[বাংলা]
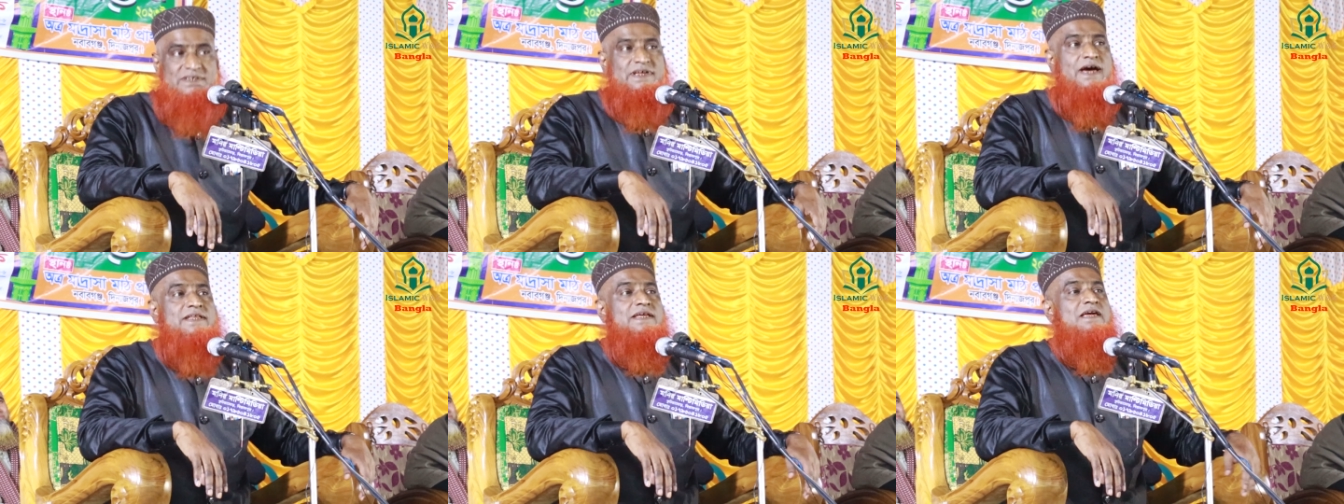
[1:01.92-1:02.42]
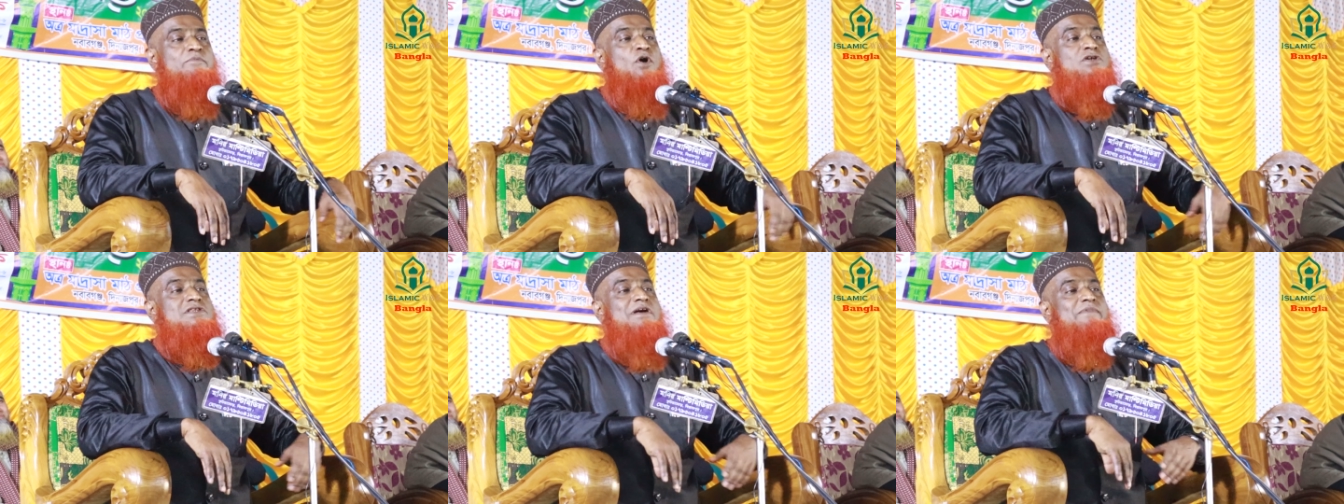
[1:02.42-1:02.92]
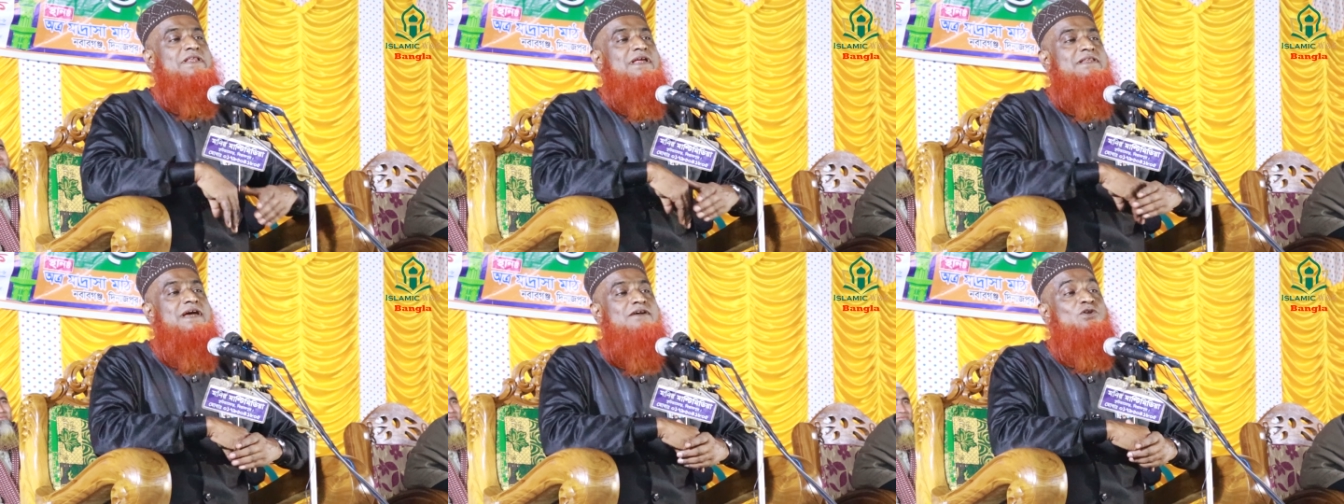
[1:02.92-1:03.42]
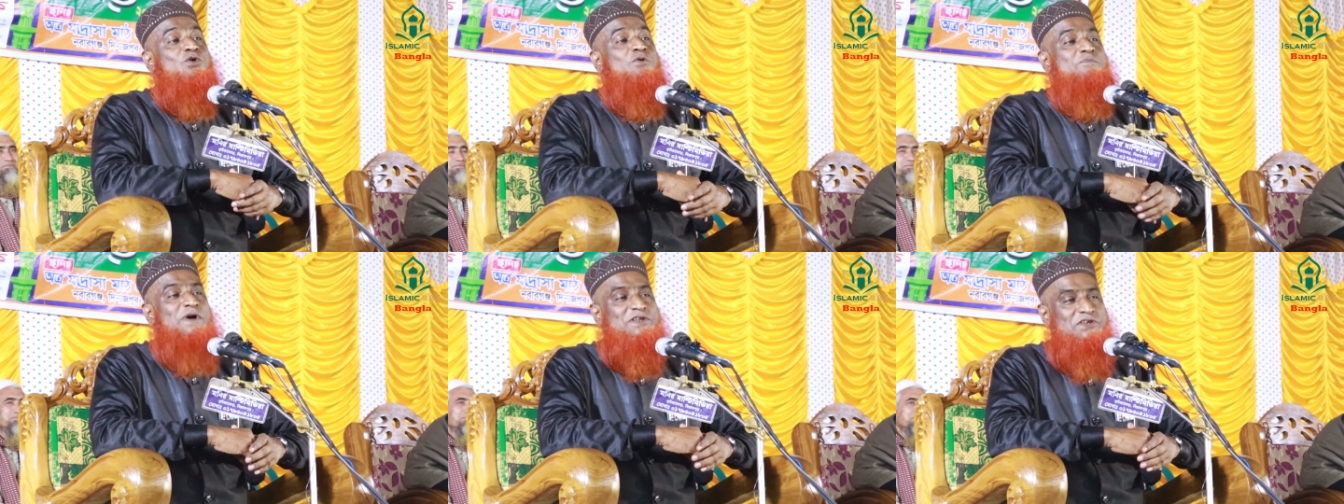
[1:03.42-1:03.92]
যা দেখে বস্তা মাথার দিয়ে একজন
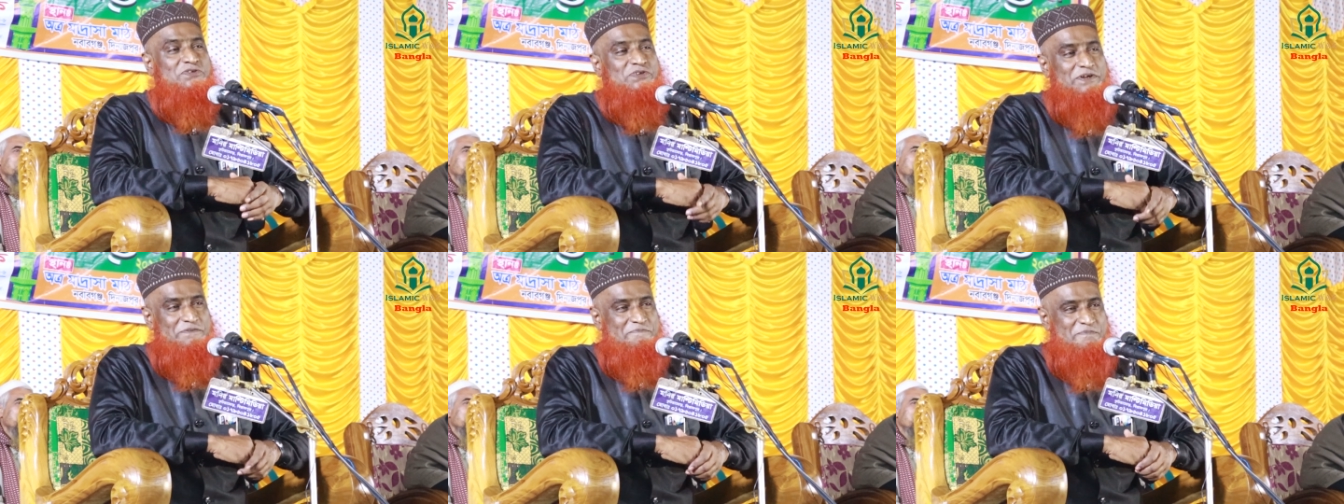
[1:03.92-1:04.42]
ঘুম পাড়তেছে